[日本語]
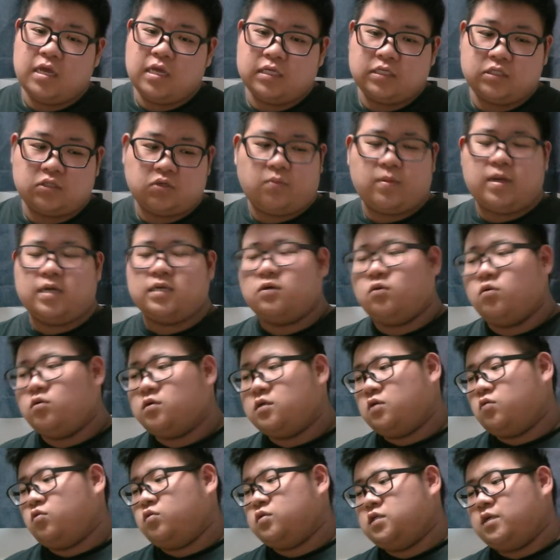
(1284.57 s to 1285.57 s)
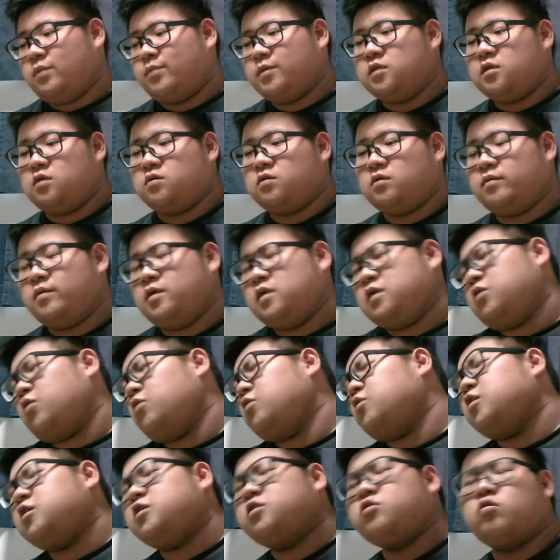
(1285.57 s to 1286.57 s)
人前で大きな声で喋んないとかね、いろ
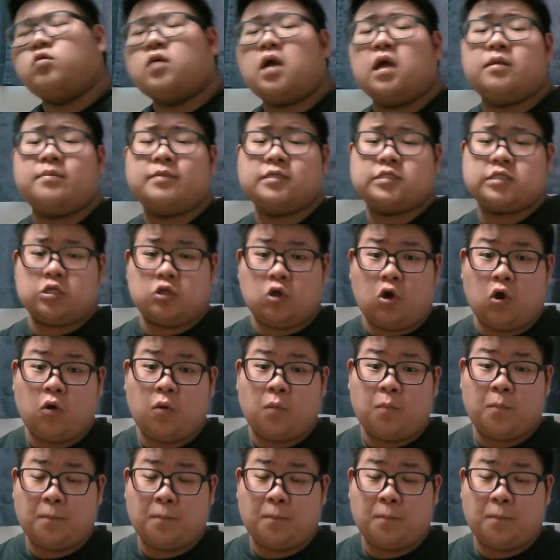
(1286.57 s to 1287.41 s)
いろいいところありますけど、